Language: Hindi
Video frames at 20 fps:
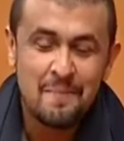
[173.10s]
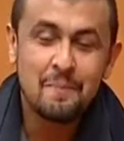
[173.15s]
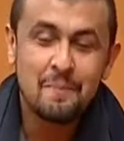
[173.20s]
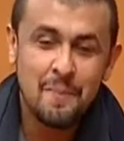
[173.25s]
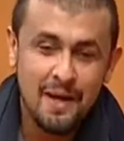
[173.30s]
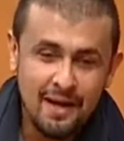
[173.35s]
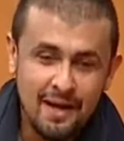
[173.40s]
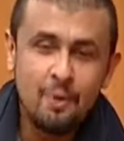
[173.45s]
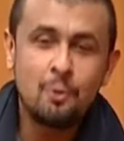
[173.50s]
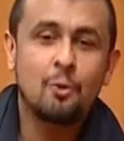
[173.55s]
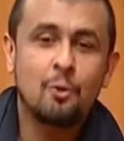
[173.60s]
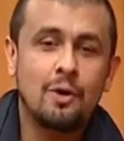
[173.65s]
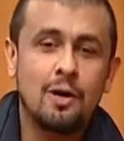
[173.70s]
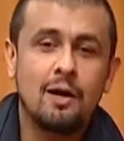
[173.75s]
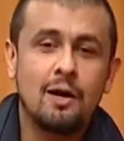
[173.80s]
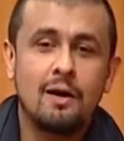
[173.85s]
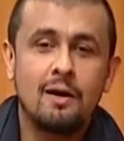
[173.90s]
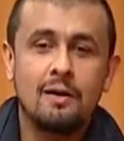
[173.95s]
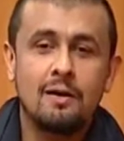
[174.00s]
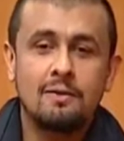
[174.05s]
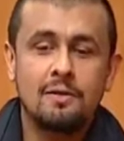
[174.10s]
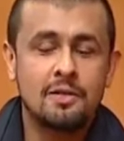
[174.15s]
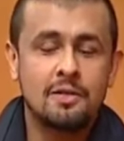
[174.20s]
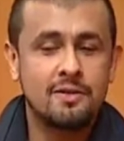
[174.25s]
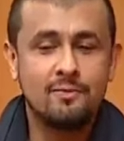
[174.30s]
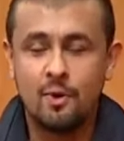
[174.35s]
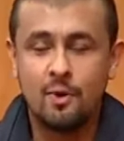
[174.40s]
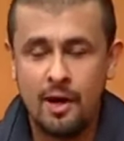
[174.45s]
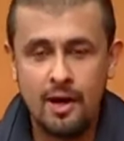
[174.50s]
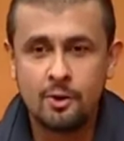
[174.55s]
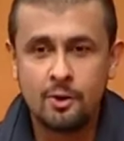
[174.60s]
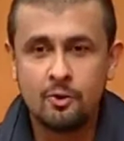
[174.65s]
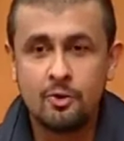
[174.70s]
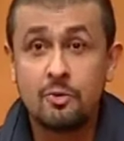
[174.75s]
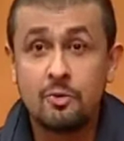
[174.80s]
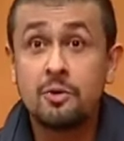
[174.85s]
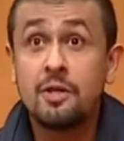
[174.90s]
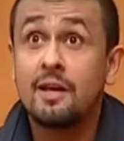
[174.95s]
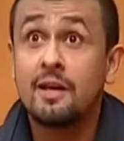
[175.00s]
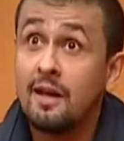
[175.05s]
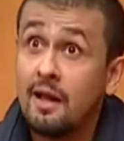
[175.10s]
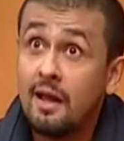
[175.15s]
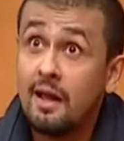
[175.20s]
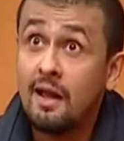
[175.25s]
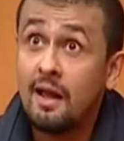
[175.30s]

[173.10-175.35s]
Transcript: मैंने उनको कहा जैसे वो आए तो उन्होंने मुझे देखा